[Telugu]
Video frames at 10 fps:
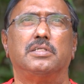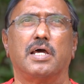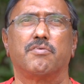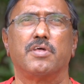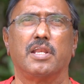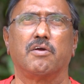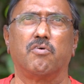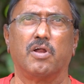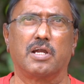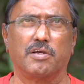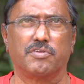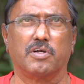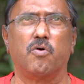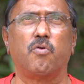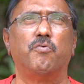జనసేనకు కూడా కాస్త
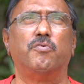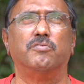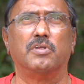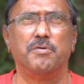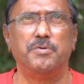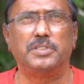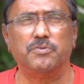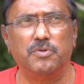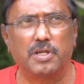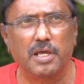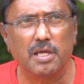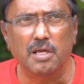గౌరవం లభించి ఉంటే